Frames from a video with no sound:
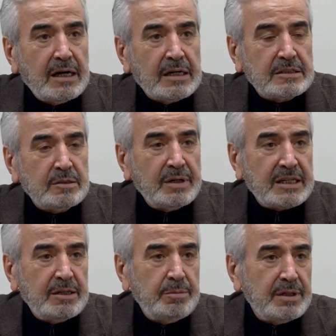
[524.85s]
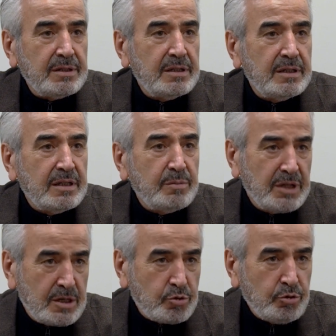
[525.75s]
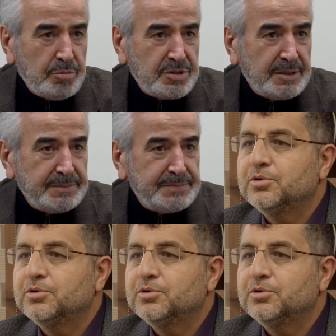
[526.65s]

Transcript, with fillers: artırmak gibi bir e, imkan sunuyor bize.